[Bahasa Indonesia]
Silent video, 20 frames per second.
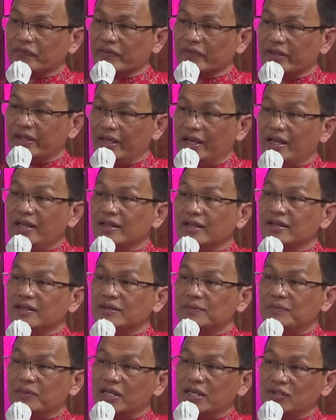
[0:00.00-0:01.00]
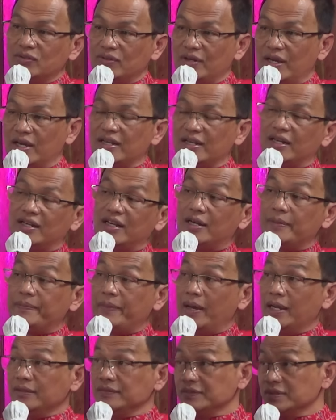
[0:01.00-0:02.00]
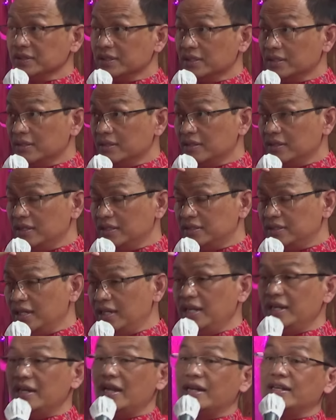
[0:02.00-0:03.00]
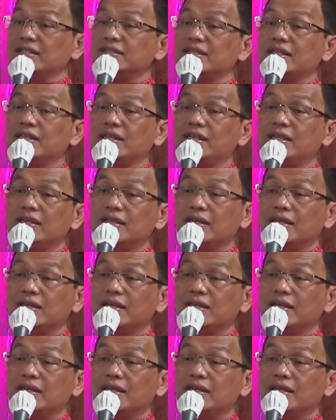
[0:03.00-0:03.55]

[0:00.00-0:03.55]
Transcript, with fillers: Ya, mungkin sudah ada di depan, di sini dan di sini.